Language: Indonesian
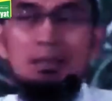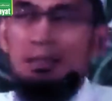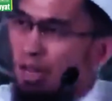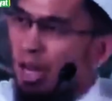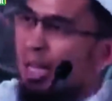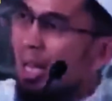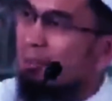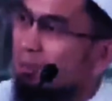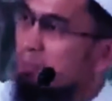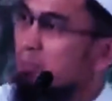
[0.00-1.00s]
dijaga
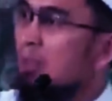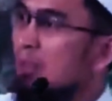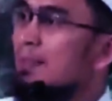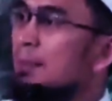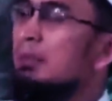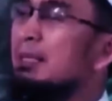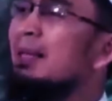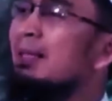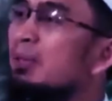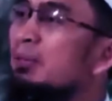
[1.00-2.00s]
antum sampai
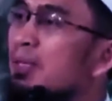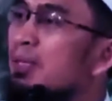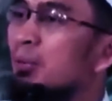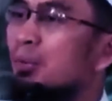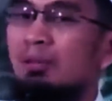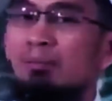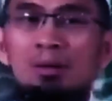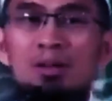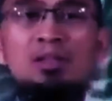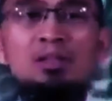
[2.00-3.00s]
tingkat tertinggi untuk tidak
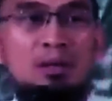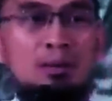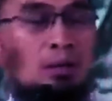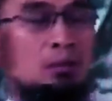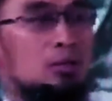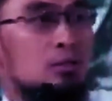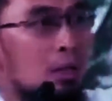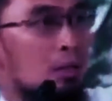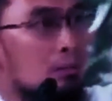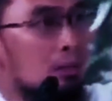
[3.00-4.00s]
bermaksiat kepada Allah
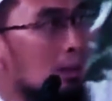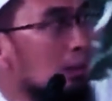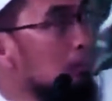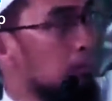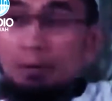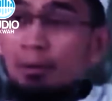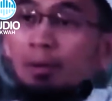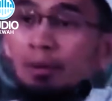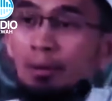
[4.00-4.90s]
Subhanahu wa taala itu poinnya